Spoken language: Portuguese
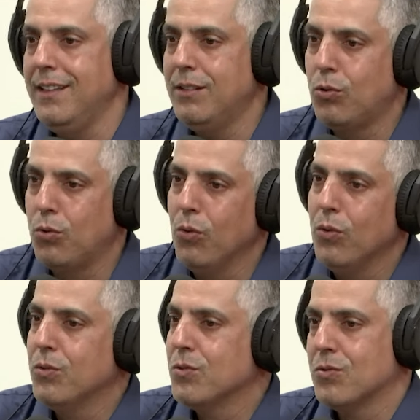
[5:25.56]
E
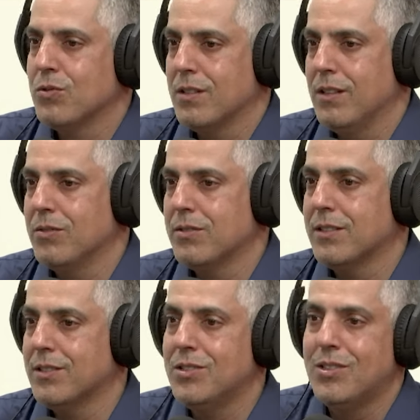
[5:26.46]
todos os anos
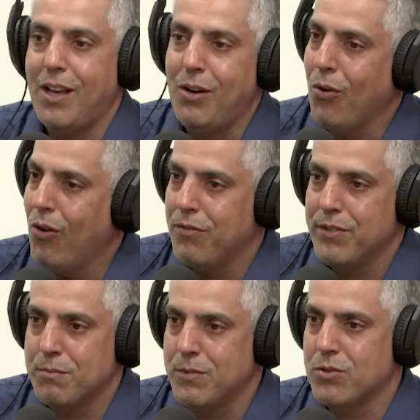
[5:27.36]
a gente tem
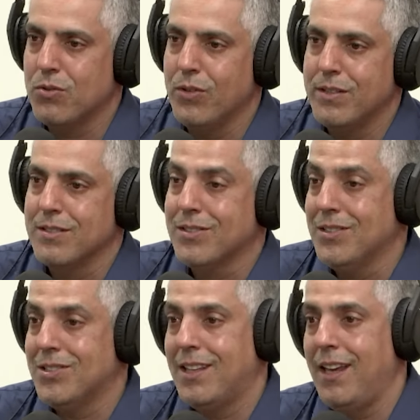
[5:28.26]
novas missões, a
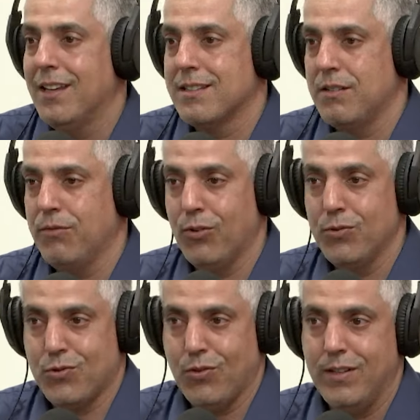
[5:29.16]
gente tem as
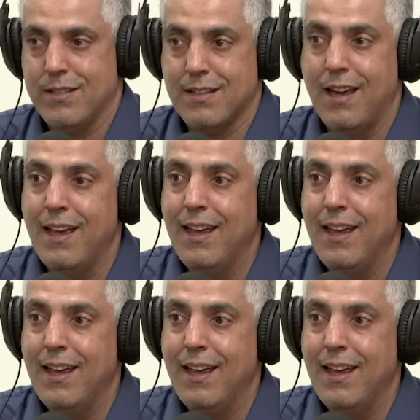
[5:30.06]
evoluções.